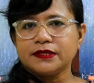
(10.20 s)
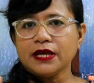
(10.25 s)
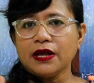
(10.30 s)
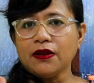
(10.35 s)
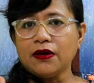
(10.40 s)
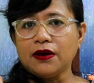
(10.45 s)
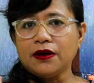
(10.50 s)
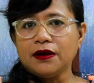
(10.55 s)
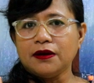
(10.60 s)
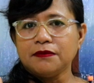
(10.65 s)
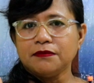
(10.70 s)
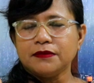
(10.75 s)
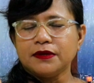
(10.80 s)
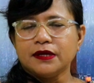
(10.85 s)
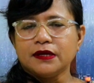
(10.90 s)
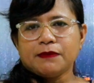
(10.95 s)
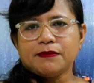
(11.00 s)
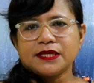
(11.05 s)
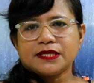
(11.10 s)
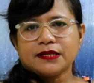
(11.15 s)
Shalom,
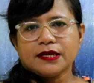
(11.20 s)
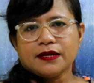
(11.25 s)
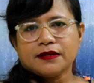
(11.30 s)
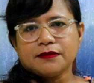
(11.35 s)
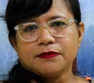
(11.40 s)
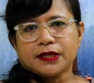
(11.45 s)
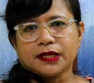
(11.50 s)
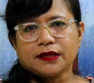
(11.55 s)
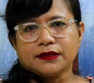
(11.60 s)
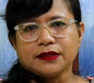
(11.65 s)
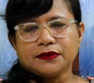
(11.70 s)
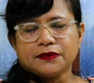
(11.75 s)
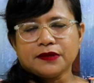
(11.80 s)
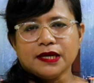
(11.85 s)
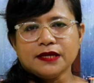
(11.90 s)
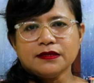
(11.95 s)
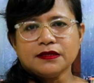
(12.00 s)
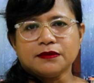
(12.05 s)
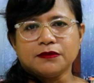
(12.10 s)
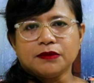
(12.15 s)
pemirsa yang diberkati
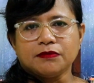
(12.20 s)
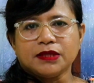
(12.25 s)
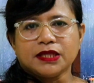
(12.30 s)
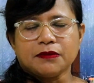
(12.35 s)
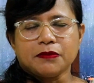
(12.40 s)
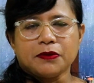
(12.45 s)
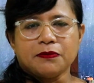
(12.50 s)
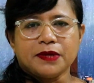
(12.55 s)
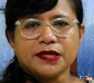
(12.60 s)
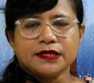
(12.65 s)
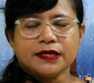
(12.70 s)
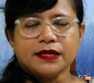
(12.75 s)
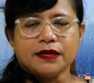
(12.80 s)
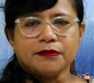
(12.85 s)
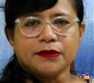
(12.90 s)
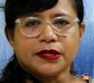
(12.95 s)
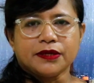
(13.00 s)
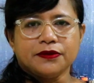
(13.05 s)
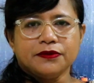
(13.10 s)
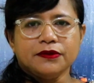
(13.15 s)
Tuhan, sebelum kita membaca
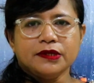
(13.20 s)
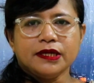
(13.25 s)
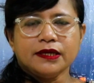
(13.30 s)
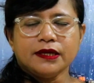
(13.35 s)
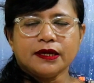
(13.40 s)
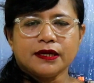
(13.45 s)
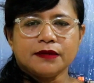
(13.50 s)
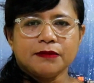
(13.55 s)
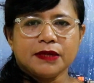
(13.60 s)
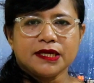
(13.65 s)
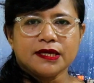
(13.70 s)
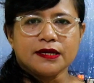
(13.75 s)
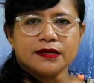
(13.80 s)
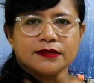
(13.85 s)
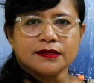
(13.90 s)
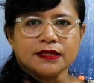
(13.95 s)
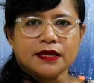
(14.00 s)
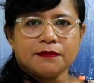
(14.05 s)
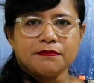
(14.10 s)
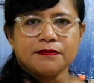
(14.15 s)
dan merenungkan akan
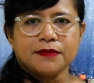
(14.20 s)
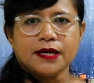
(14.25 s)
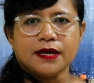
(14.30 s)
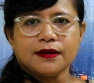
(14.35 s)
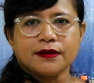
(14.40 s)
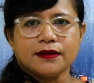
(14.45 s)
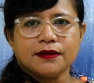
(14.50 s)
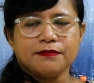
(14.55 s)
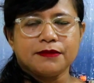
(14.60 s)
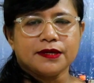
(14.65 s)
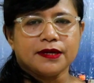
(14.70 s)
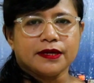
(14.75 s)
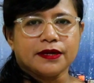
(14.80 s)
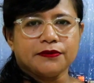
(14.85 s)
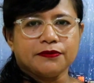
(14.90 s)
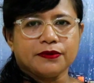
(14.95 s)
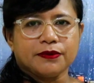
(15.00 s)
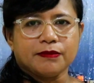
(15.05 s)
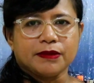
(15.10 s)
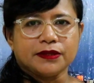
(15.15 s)
bagian sabda
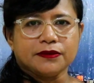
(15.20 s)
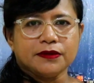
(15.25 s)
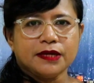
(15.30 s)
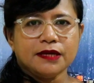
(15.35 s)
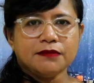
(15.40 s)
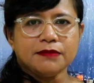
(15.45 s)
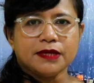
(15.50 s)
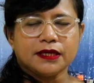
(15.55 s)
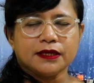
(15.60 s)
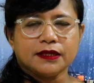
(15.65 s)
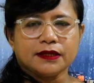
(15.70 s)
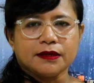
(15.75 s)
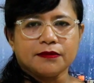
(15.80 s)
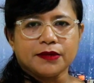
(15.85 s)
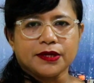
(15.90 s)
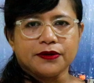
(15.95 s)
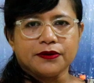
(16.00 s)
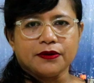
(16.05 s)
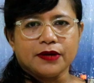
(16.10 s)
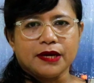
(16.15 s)
kebenaran firman Tuhan, mari kita
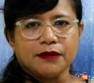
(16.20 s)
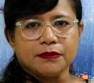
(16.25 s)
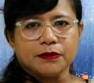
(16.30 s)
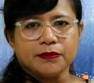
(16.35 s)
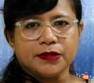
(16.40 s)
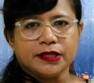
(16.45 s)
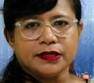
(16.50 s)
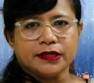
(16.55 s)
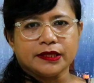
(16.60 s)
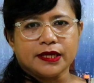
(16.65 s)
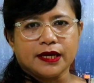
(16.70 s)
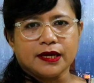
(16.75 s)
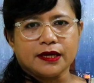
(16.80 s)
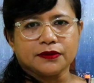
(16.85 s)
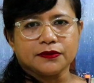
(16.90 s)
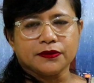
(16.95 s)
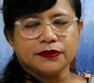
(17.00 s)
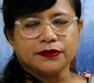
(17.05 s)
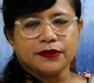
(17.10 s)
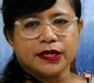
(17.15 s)
berdoa meminta
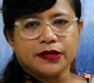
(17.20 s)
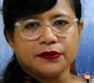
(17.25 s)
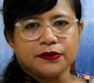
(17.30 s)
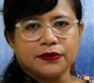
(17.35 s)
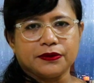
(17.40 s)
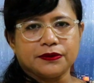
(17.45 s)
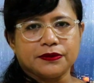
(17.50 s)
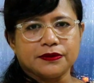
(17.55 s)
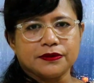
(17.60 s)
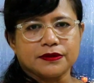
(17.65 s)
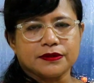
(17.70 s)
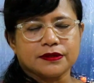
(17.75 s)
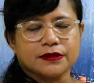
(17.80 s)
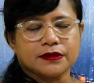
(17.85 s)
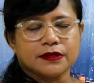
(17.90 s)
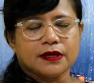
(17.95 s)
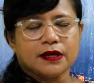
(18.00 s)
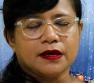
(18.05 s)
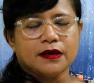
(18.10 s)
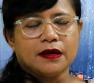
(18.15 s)
tuntunan Roh
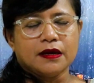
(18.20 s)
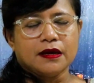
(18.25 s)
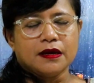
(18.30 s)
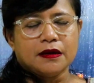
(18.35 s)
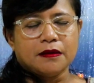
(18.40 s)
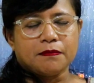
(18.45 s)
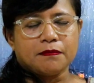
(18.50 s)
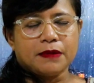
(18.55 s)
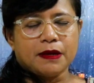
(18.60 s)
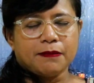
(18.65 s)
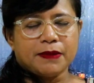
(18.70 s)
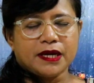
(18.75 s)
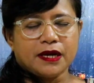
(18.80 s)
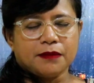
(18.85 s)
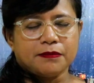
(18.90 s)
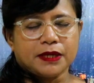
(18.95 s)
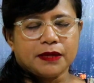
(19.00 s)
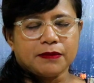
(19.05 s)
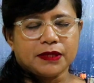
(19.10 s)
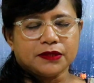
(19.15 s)
Kudus. Bapa
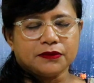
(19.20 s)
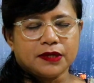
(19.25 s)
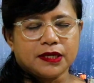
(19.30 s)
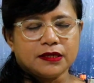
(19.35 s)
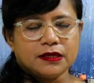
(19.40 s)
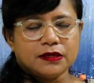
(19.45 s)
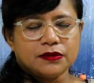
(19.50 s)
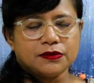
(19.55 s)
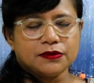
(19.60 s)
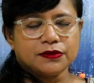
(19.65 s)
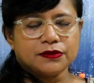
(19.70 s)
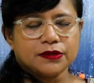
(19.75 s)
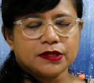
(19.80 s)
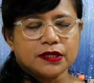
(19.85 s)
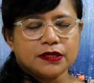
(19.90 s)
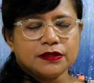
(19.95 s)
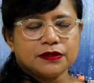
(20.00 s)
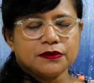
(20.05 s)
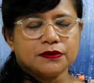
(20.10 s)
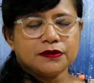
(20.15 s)
dalam nama Tuhan Yesus
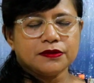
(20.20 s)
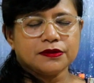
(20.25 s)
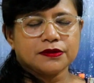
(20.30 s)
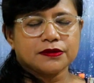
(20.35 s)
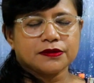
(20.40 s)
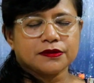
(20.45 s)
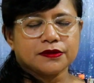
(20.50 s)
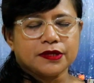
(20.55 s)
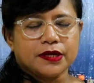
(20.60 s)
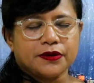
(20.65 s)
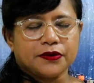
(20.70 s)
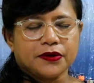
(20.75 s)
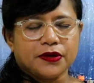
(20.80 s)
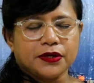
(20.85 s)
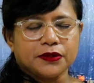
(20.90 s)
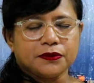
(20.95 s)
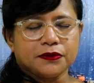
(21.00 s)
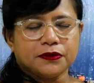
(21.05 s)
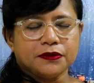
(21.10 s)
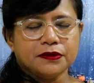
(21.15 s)
Kristus dan
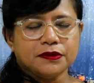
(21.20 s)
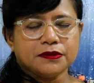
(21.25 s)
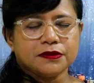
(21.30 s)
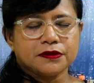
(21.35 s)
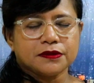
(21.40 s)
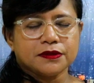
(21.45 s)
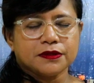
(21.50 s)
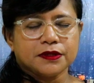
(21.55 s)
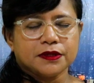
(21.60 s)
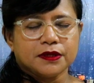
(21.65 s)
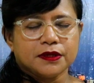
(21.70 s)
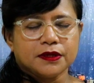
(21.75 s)
Roh Kudus,